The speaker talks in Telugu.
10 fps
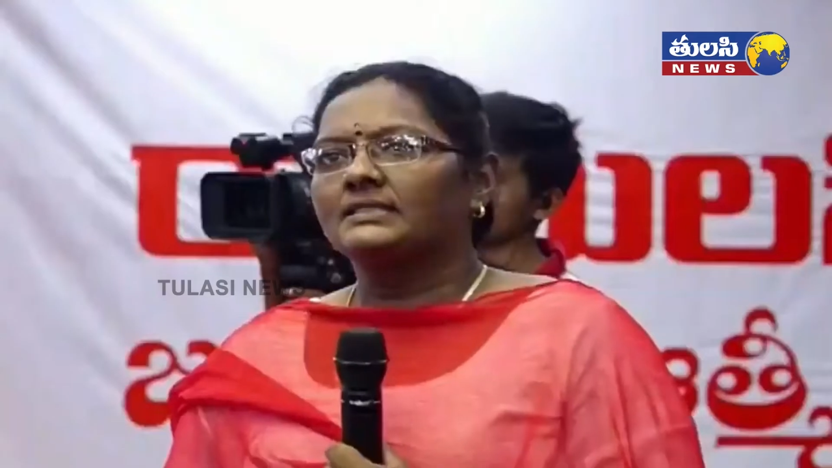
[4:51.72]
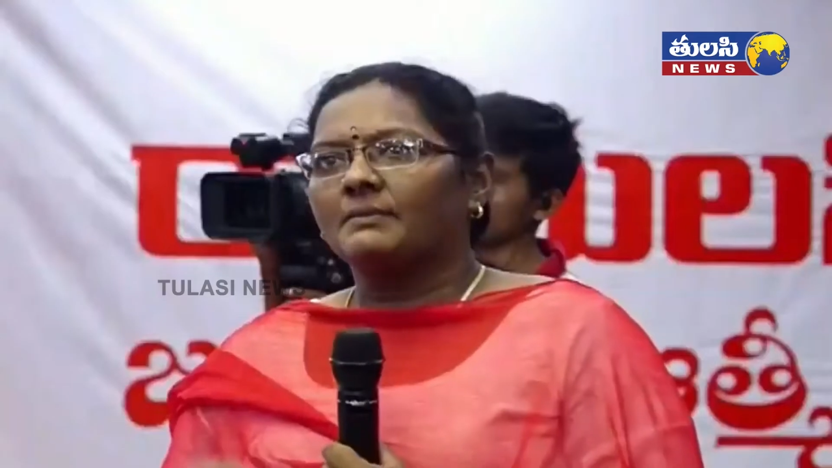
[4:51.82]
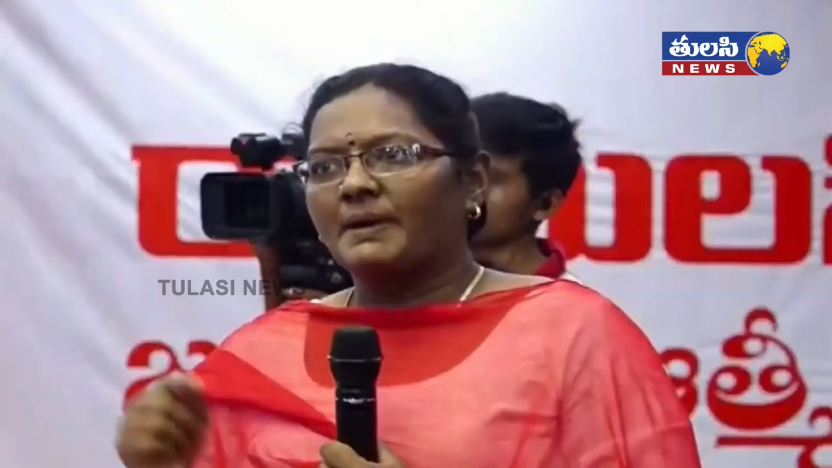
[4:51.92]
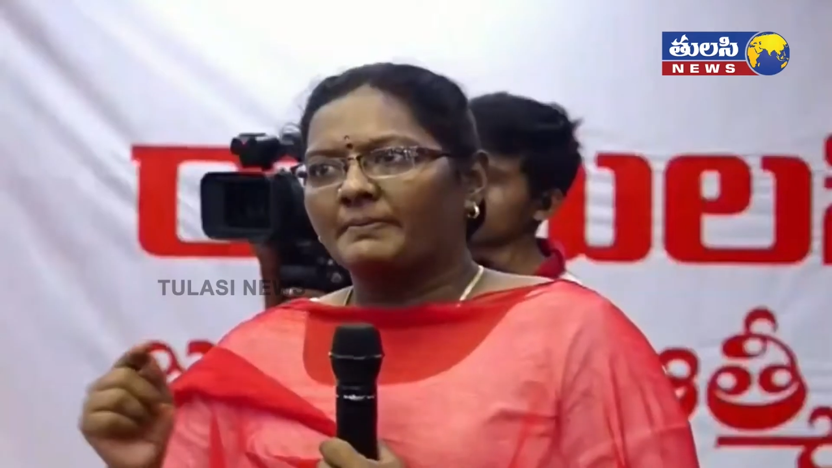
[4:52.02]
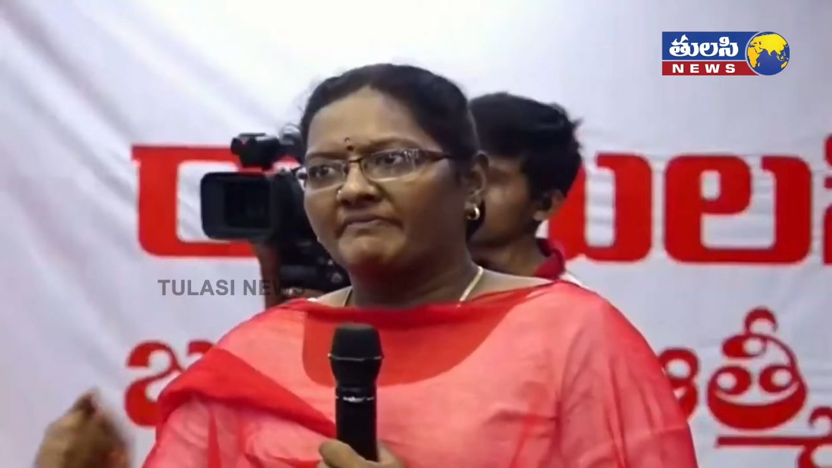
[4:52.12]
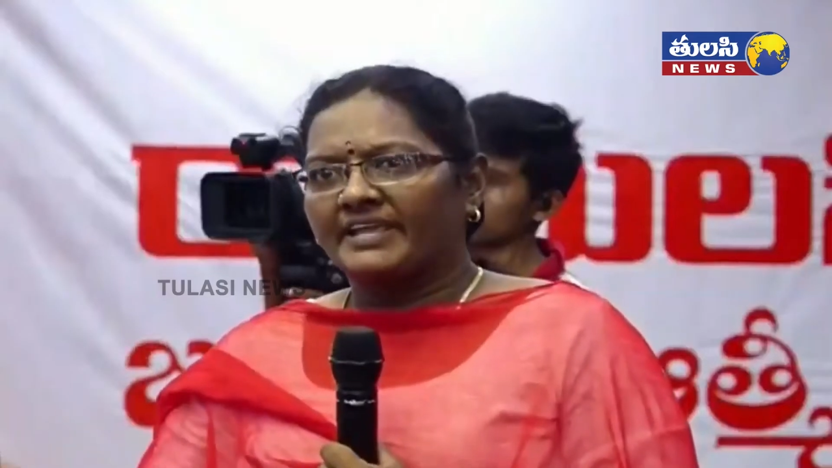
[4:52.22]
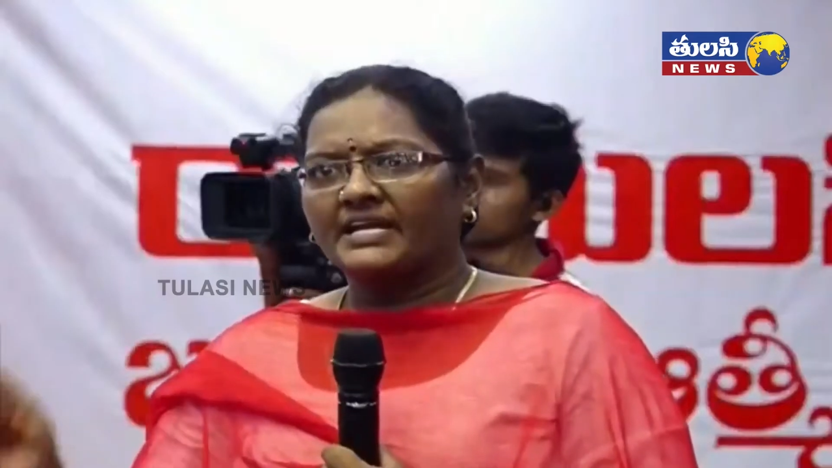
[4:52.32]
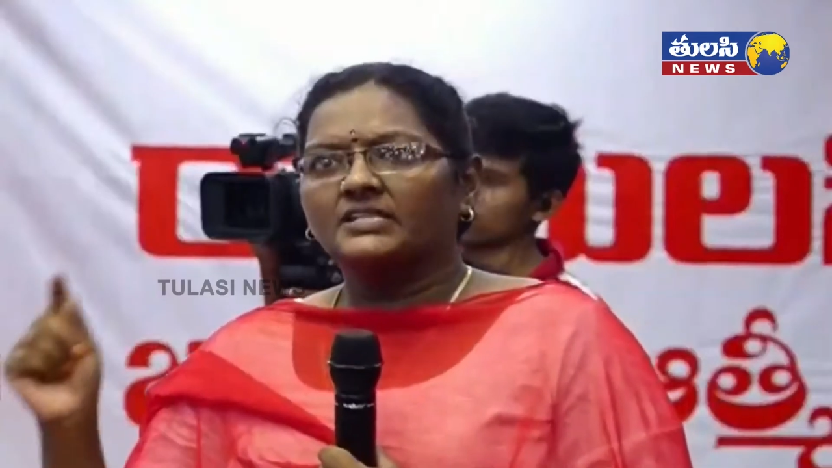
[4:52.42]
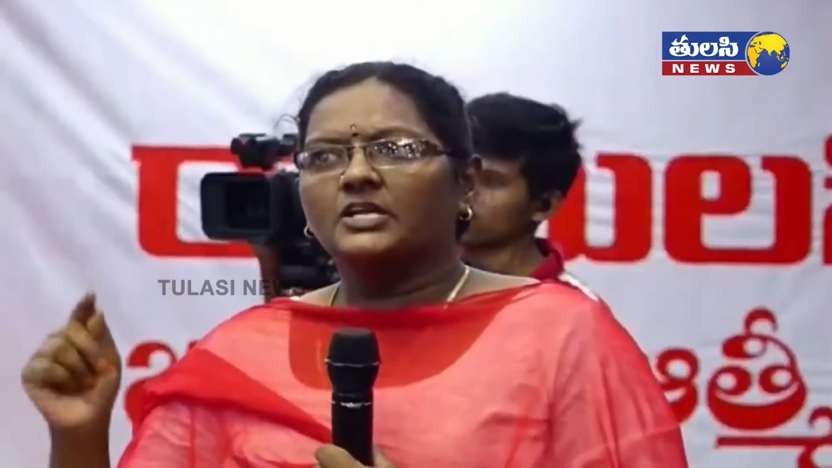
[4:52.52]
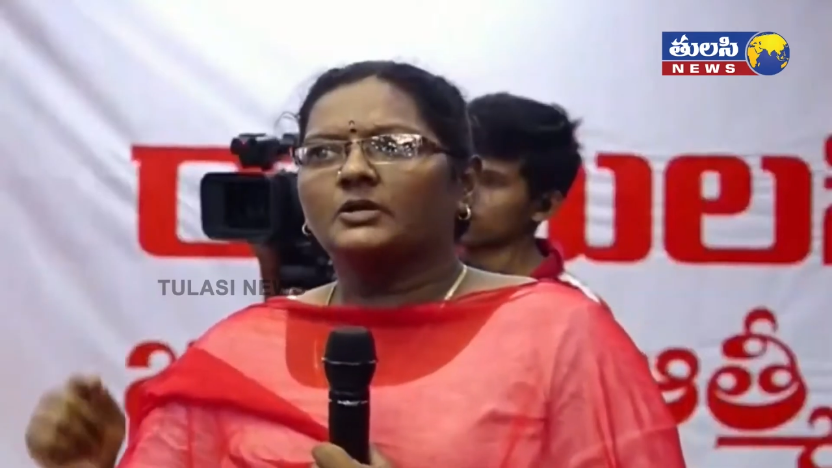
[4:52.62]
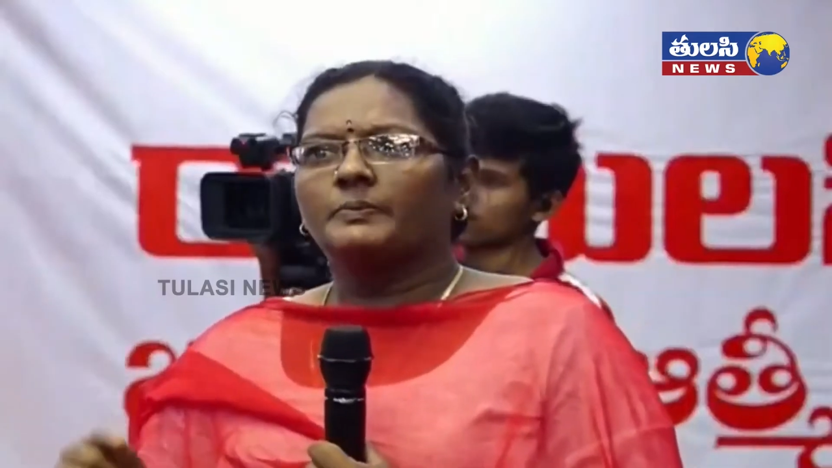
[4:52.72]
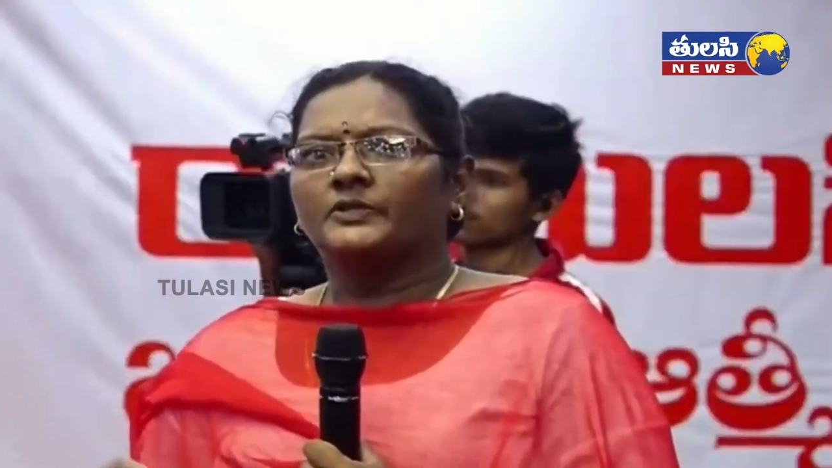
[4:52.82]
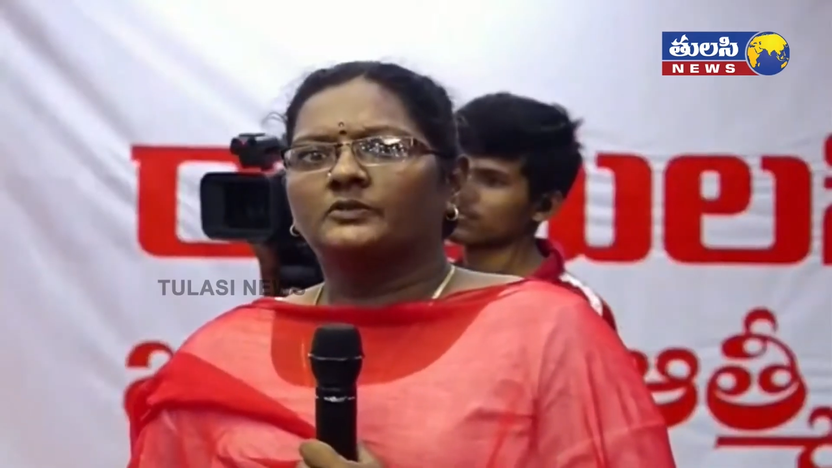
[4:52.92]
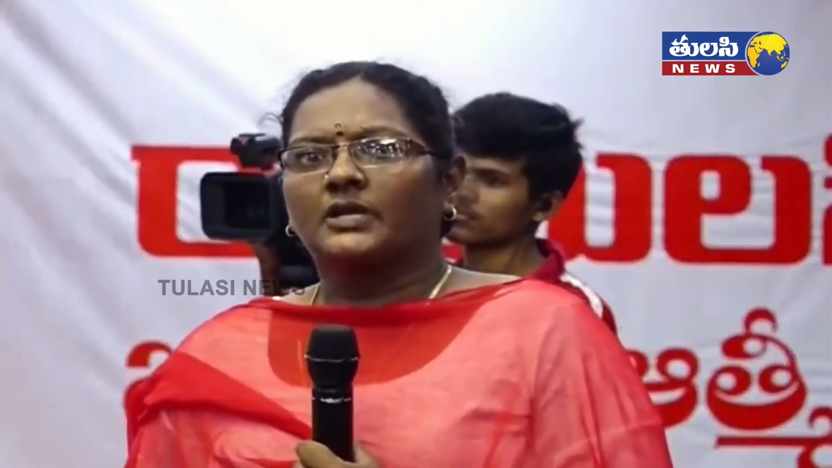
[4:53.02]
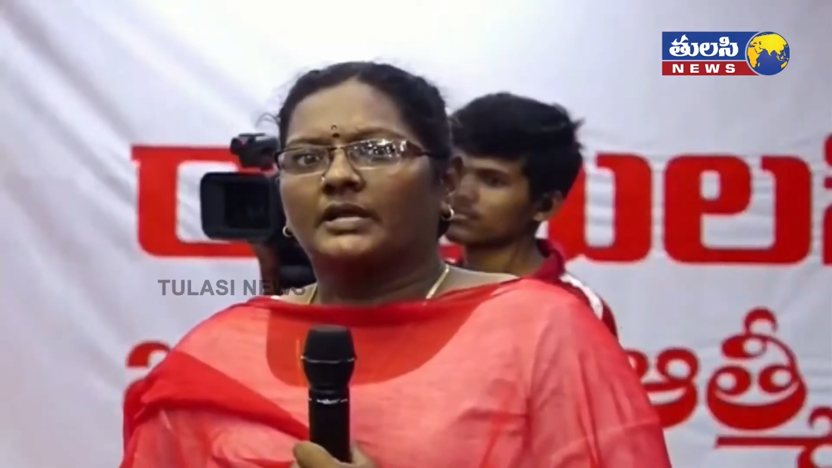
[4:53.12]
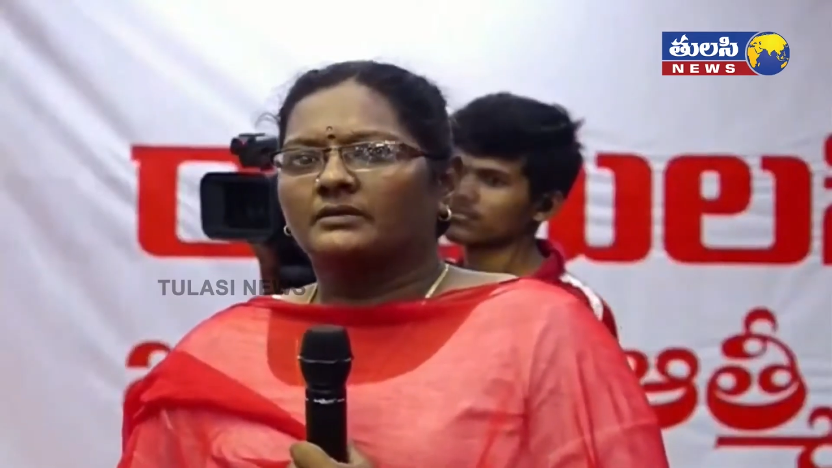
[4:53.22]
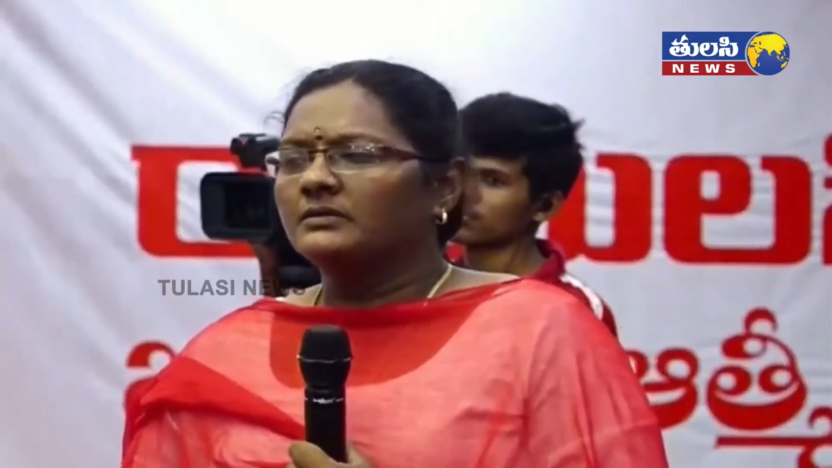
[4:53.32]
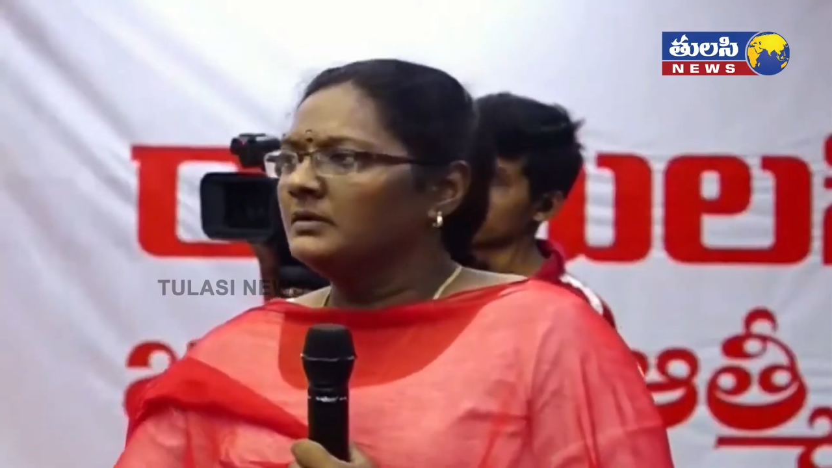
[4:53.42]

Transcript: వాళ్ళంత వెనక్కి తిరిగిపోతున్నారు